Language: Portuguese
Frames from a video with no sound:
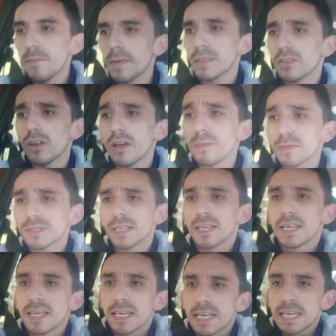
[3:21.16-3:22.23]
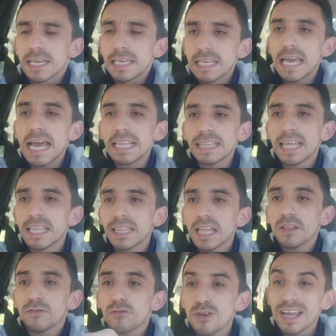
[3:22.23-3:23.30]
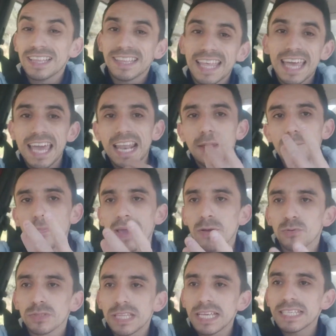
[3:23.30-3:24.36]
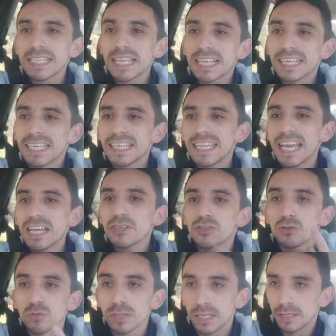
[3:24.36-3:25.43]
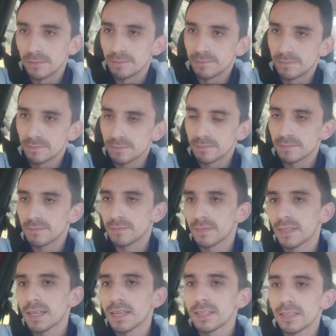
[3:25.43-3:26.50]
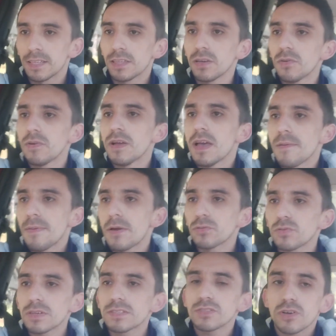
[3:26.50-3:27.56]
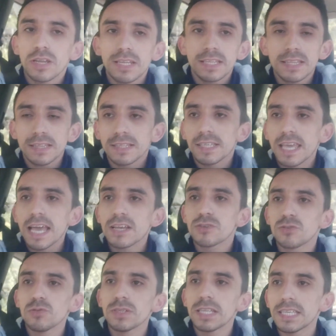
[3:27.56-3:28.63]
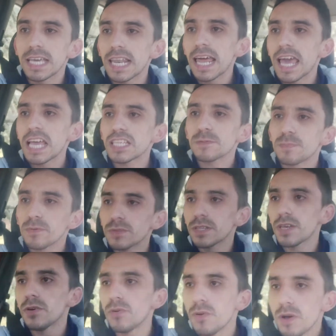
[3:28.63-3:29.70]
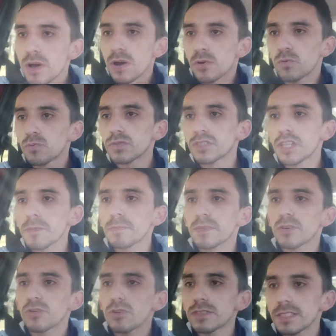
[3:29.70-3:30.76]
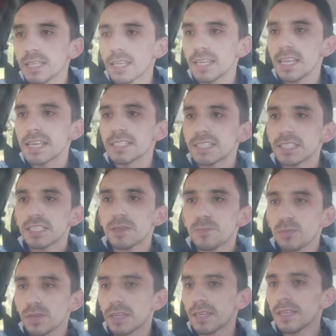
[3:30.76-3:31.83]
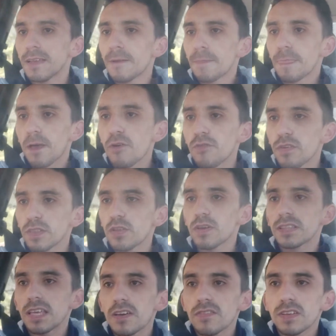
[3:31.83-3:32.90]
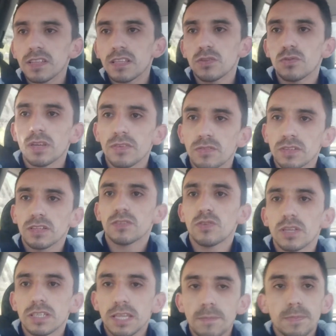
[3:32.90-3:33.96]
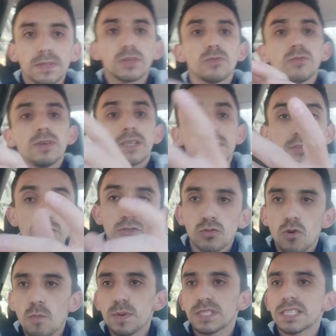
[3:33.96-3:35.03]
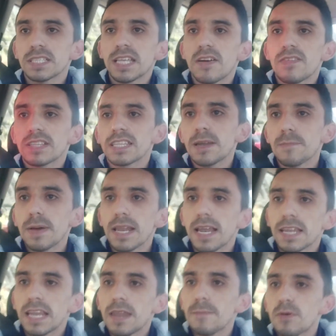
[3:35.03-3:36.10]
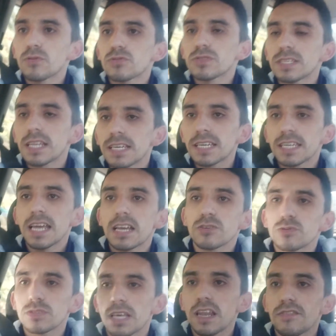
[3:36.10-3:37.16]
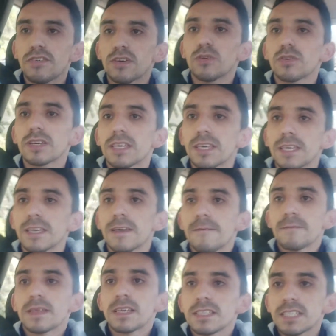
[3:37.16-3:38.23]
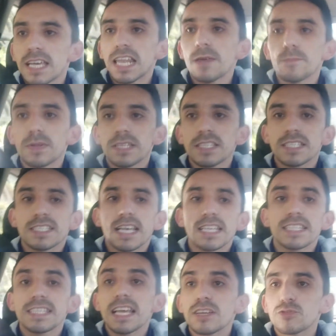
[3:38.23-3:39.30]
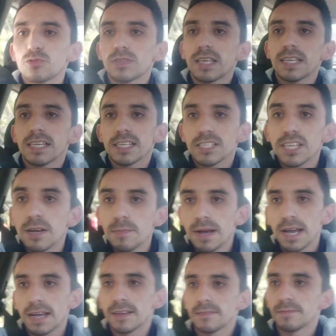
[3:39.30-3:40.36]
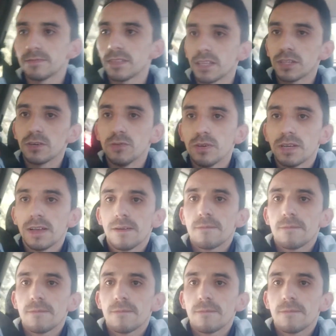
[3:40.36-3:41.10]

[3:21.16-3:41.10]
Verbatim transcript: Petrópolis, e a atendente foi até ela perguntar se ela queria ajuda. Entendeu? Perguntou a senhora quer ajuda e ela respondeu com um tipo de grosseria assim, tipo que ofendeu até a vendedora, a vendedora até pediu desculpa se estava atrapalhando, ela perguntou se ela queria ajuda e ela falou que se ela precisasse de ajuda ela ia chamar, entendeu?